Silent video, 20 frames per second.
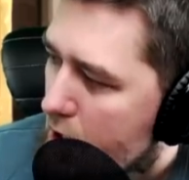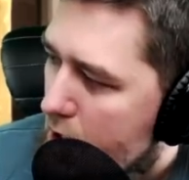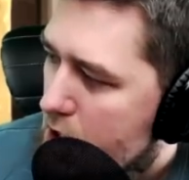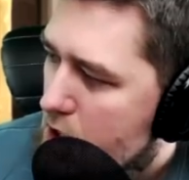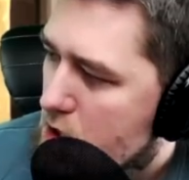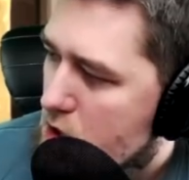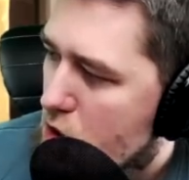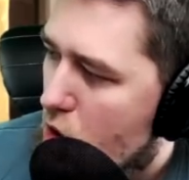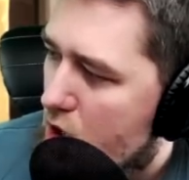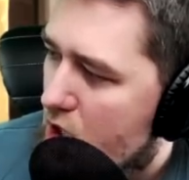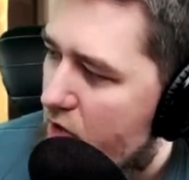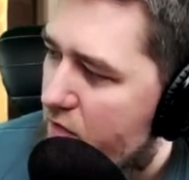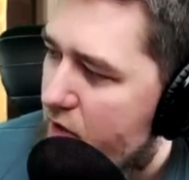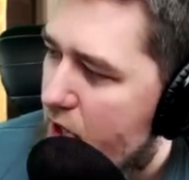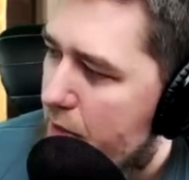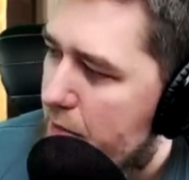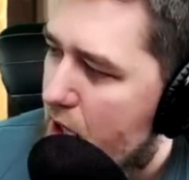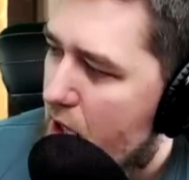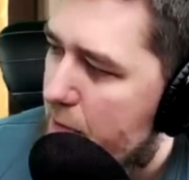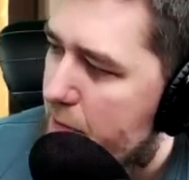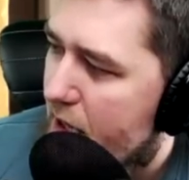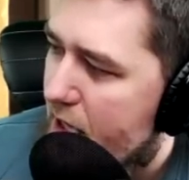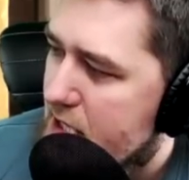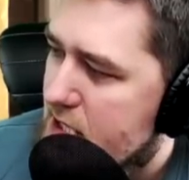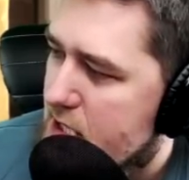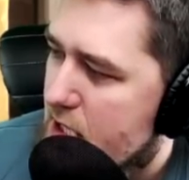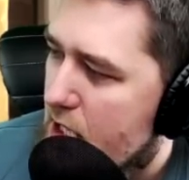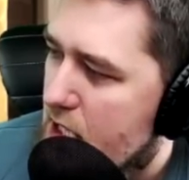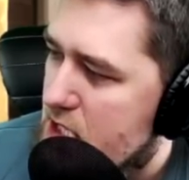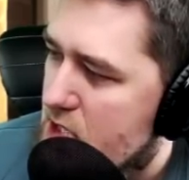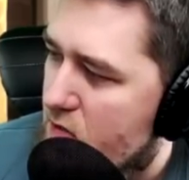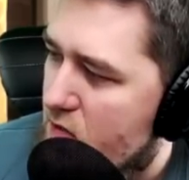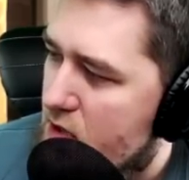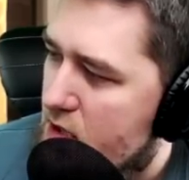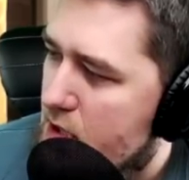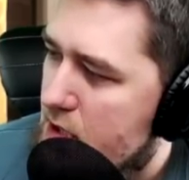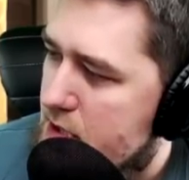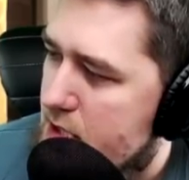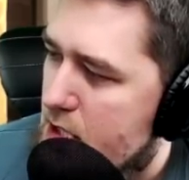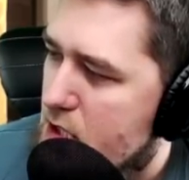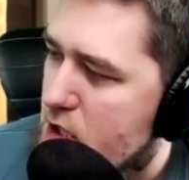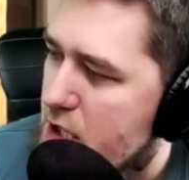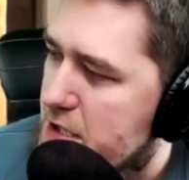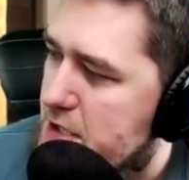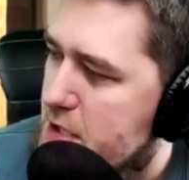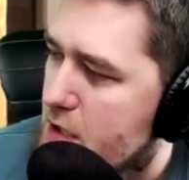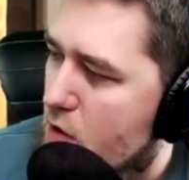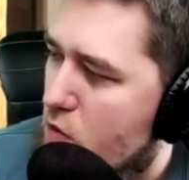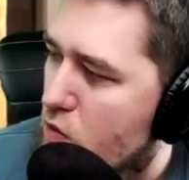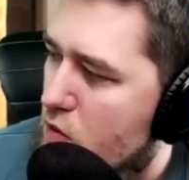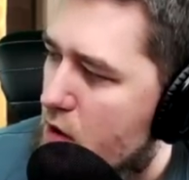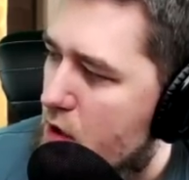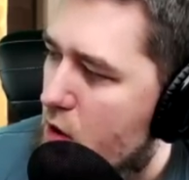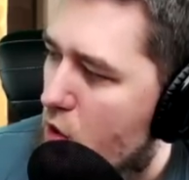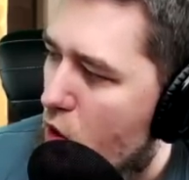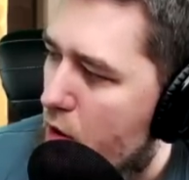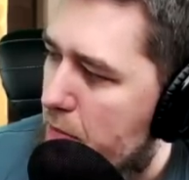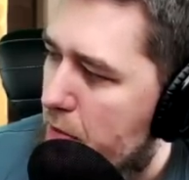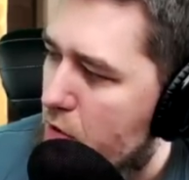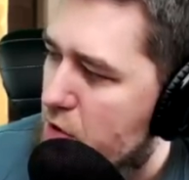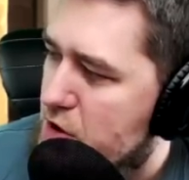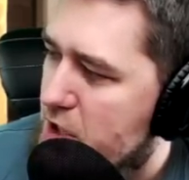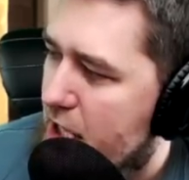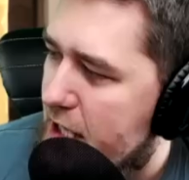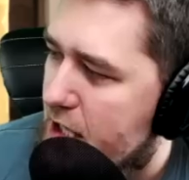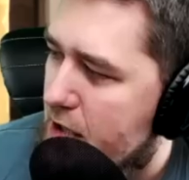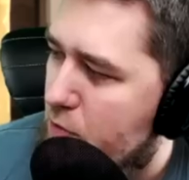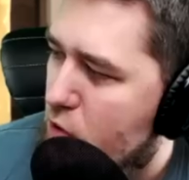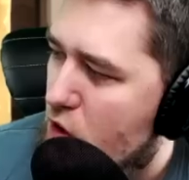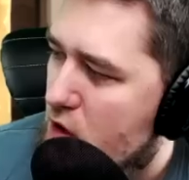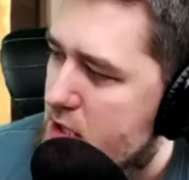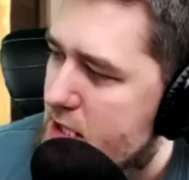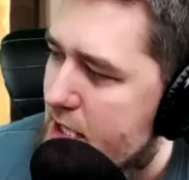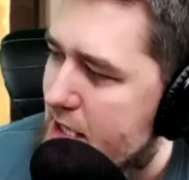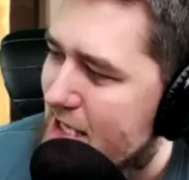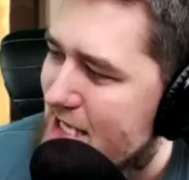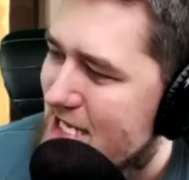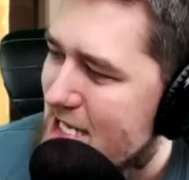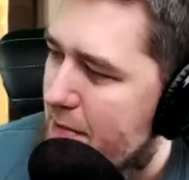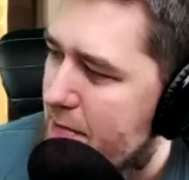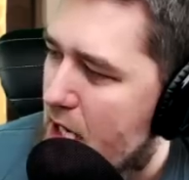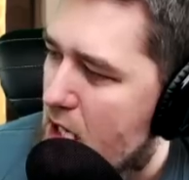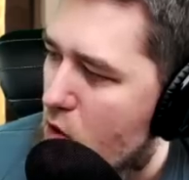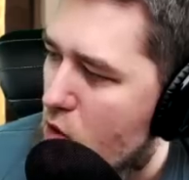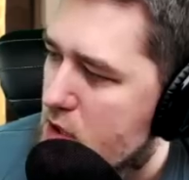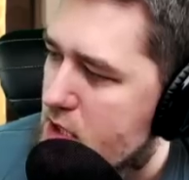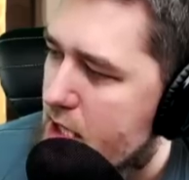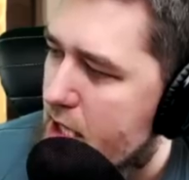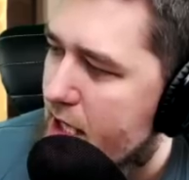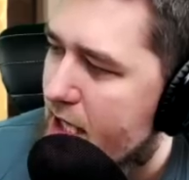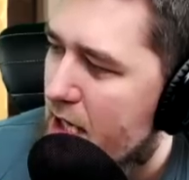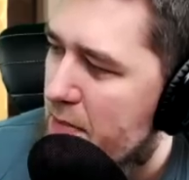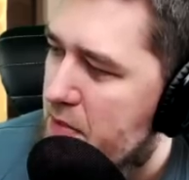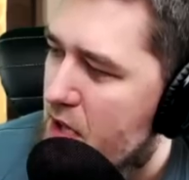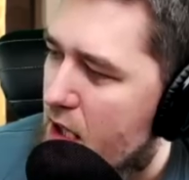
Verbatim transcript: Зона времени и пространства длится 6 секунд. Герой получает иммунитет к заморозке, к,